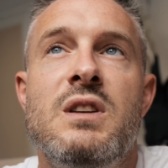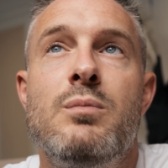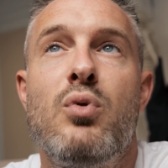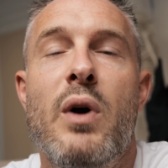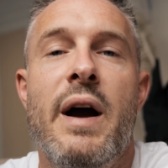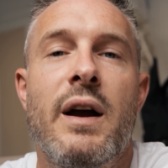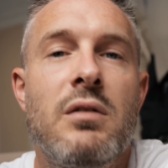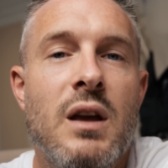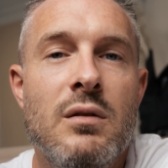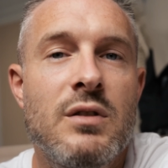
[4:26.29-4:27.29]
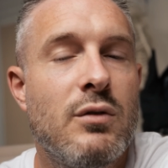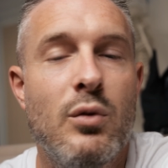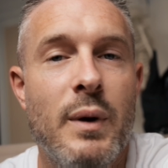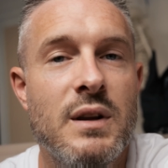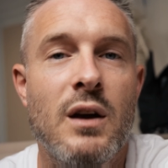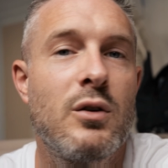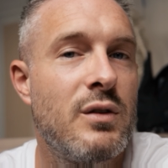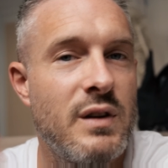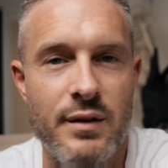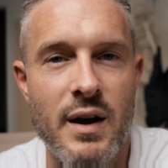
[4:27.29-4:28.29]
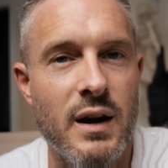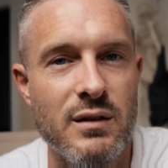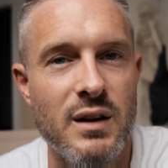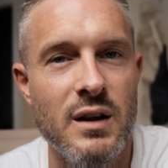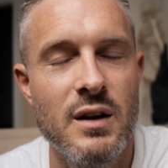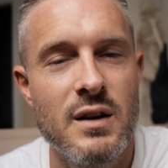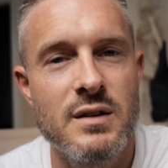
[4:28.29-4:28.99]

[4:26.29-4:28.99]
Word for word: qui pourraient arriver. Ça ne veut pas dire que ça va arriver.